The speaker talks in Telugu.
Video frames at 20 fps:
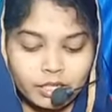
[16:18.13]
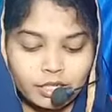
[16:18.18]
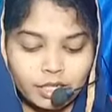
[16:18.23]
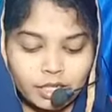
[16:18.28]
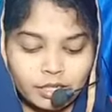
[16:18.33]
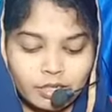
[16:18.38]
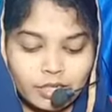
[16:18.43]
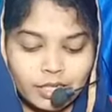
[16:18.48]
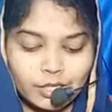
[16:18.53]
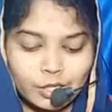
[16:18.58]

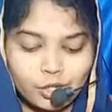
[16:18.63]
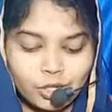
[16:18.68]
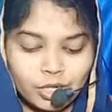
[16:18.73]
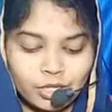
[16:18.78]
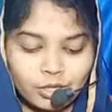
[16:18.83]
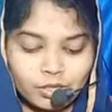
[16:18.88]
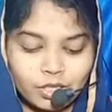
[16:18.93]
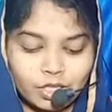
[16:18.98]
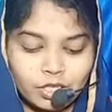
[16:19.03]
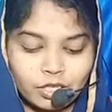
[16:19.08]
నరుల
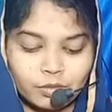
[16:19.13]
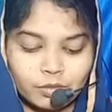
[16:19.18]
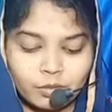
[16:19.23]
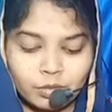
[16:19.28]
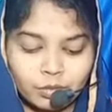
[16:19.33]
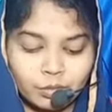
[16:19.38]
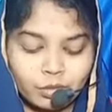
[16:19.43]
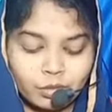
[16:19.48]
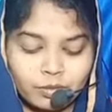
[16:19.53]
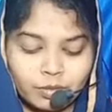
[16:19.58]
చెడుతనము
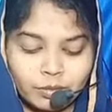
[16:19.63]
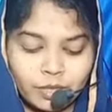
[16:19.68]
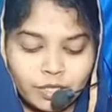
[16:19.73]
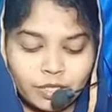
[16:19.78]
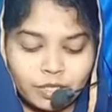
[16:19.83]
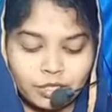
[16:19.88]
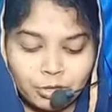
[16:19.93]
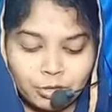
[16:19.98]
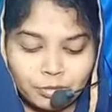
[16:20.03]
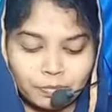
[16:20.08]
భూమి
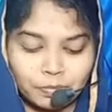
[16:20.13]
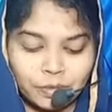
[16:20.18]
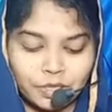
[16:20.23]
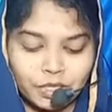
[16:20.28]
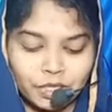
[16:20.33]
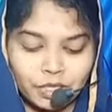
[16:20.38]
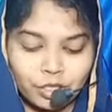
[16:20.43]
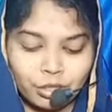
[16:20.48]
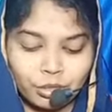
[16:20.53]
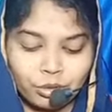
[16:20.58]
మీద
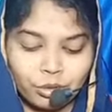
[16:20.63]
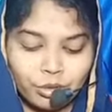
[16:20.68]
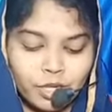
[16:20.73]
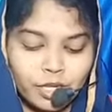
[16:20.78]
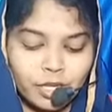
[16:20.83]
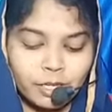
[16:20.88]
గొప్పదనియు